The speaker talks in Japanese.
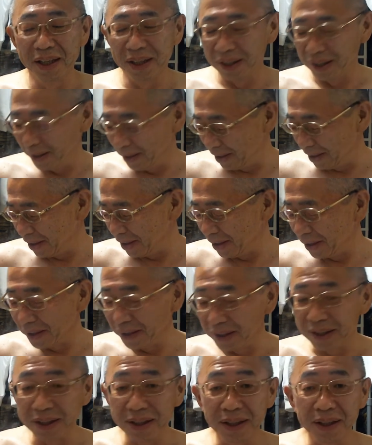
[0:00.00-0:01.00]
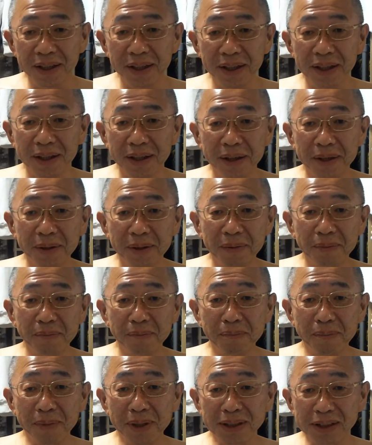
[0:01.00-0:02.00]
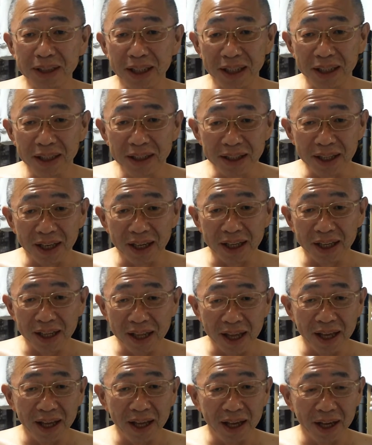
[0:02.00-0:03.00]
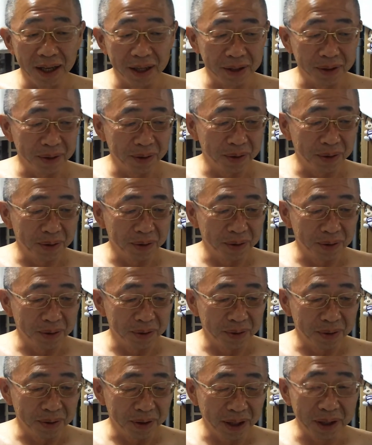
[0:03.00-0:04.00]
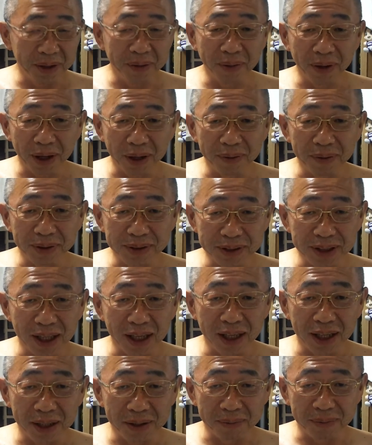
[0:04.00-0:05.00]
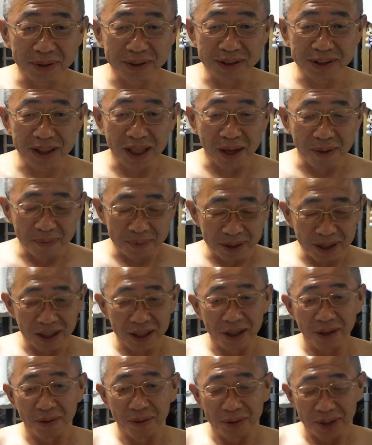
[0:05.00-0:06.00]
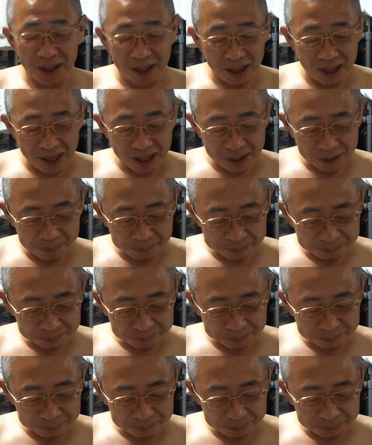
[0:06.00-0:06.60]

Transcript: えー、まずね行ったらねあのー、はいわかりましたやりますさ」みたいなこうなんか